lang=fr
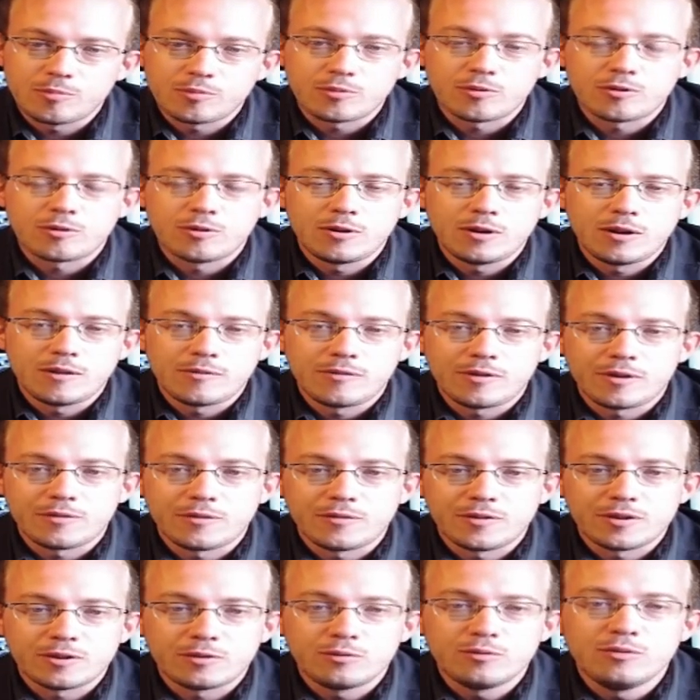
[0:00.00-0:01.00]
pour l'avoir
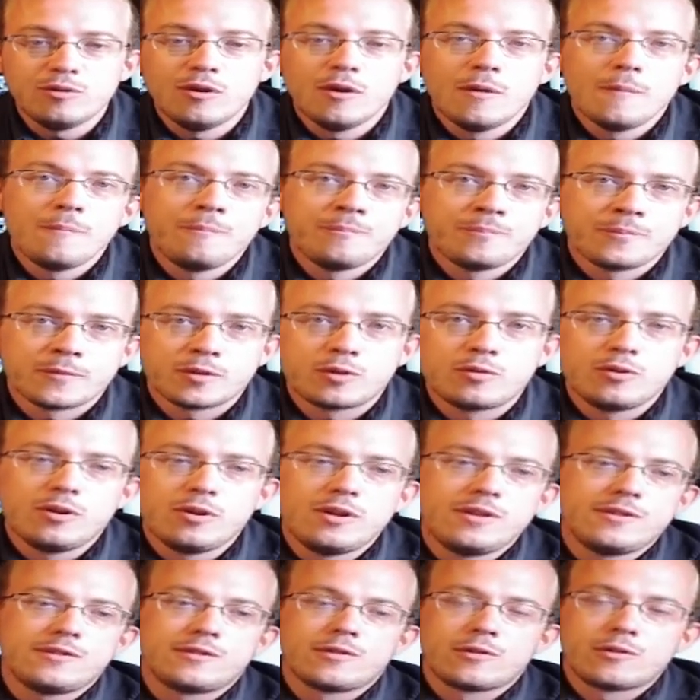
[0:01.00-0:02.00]
vécu, que
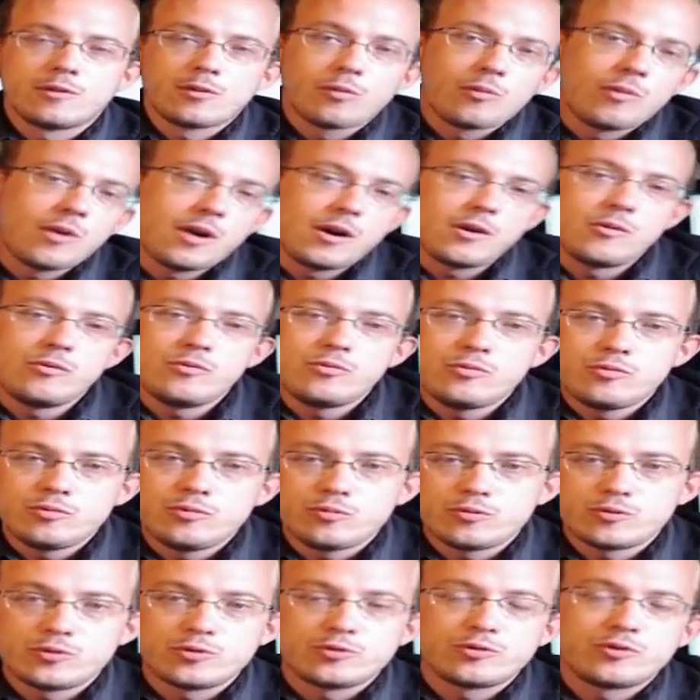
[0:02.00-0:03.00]
les endroits
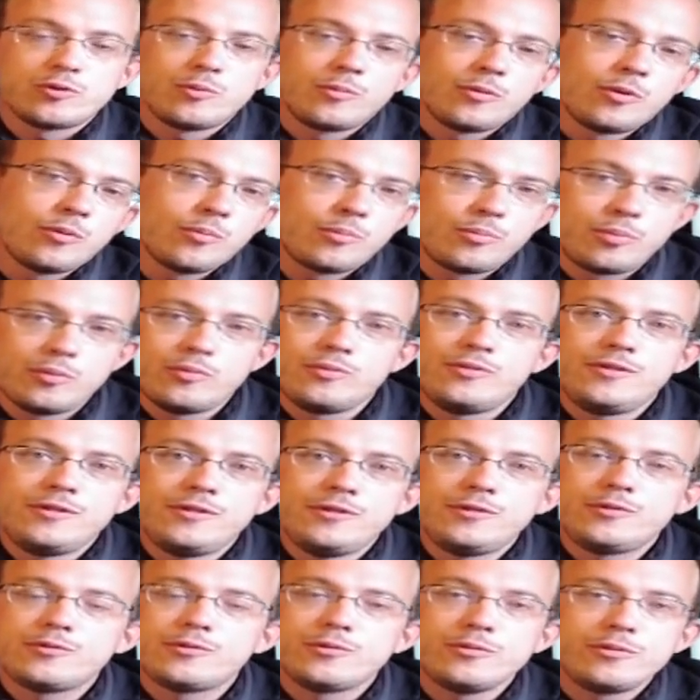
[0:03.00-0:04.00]
où justement on peut
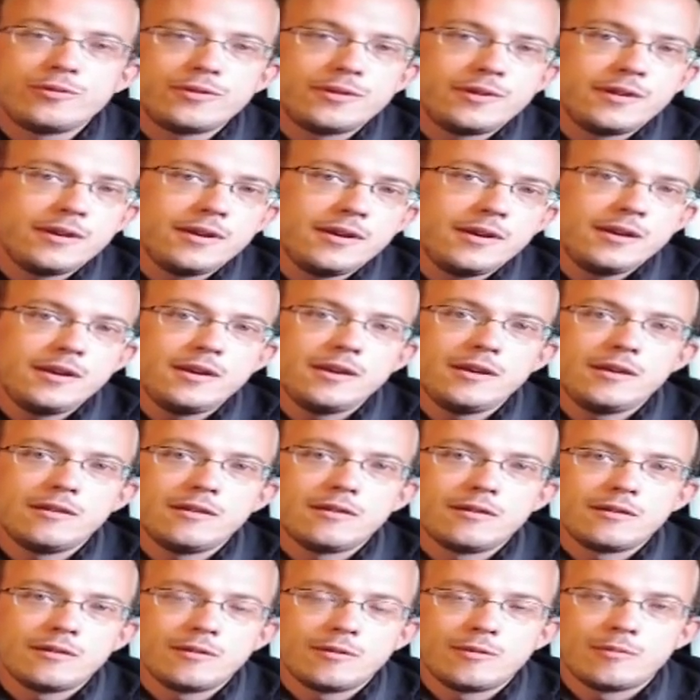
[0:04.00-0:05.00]

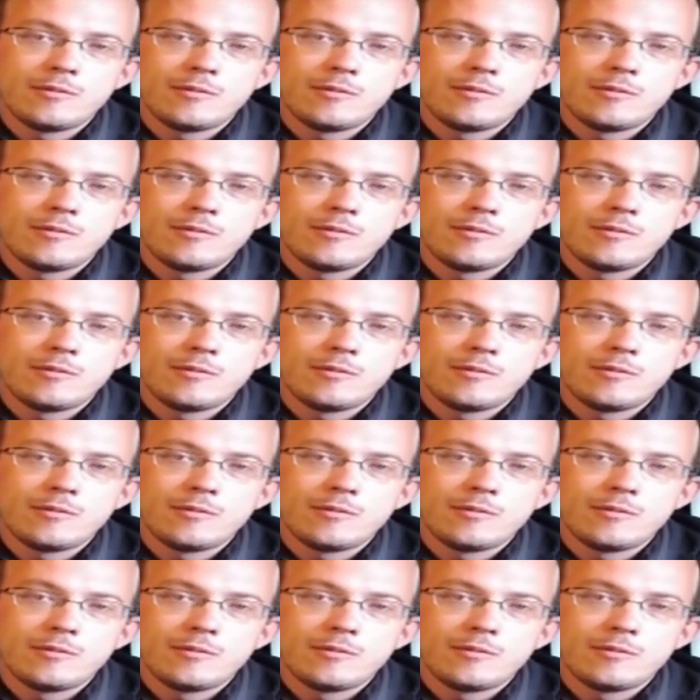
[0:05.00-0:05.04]
discuter